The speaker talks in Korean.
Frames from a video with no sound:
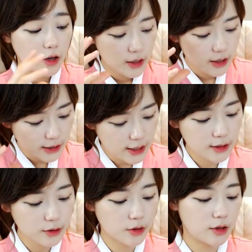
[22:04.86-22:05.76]

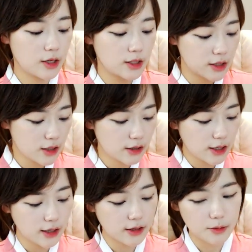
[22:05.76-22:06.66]
일제강점기 때 친일을
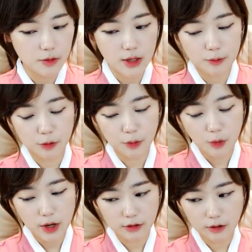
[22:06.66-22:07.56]
했기 때문에
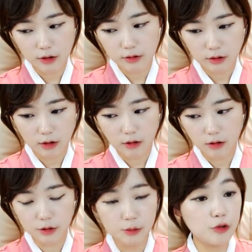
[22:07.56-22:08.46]
부모의 그런 어,
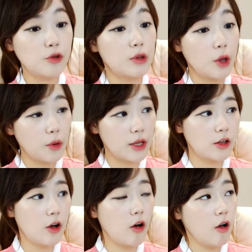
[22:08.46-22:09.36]
금수저로
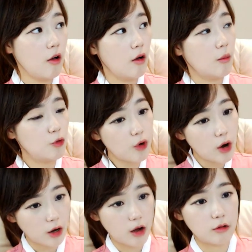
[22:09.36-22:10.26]
태어나서
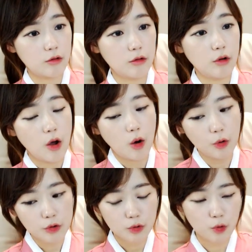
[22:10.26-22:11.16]
유학 가고
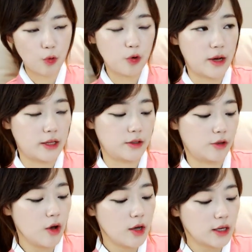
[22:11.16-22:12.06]
어느 정도 교육을
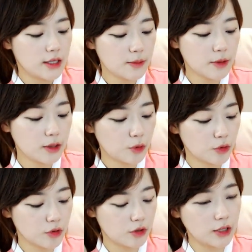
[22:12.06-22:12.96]
받았어. 그러니까 이승만
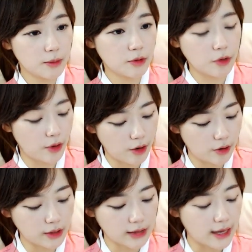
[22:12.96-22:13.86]
대통령도 그게 힘든 거예요.
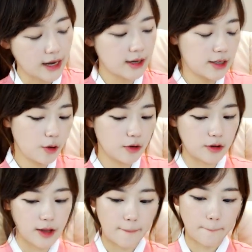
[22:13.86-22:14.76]
딱 나라를
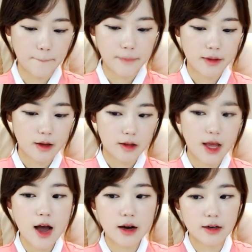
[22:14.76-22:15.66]
세웠는데
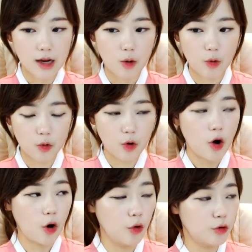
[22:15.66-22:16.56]
대학을 나오고
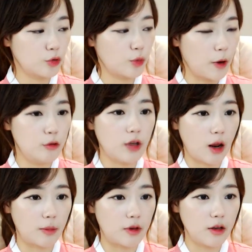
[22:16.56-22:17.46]
어느 정도 배운
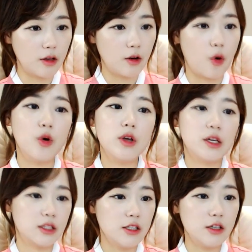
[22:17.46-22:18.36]
사람들이 거의 다
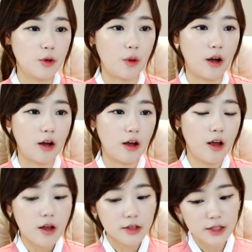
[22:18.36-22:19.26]
친일인 거야.
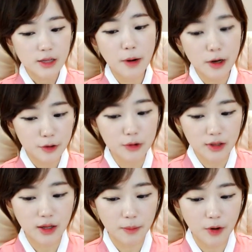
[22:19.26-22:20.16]
친일파를
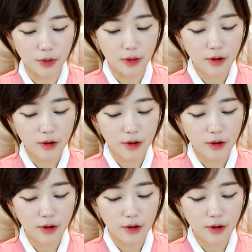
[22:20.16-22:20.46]
청산하면